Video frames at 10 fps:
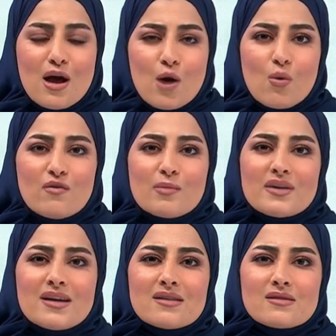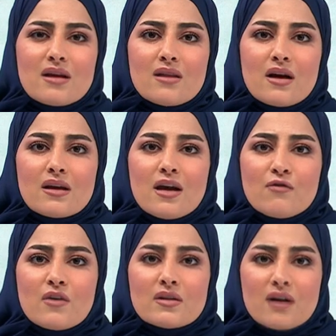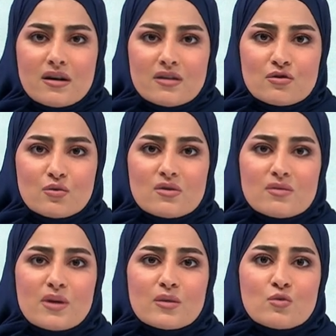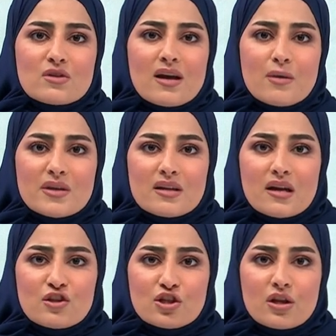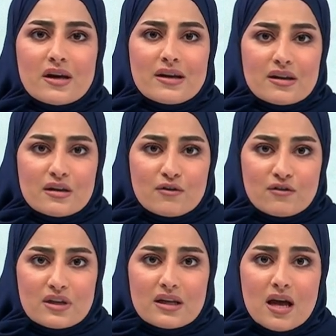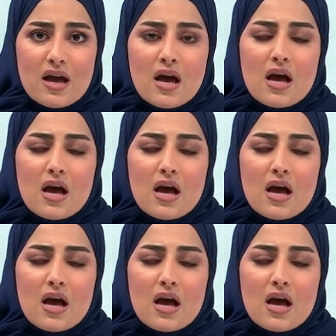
وفي البداية أستاذة كيف تعكس نسبة مساهمة الأنشطة غير النفطية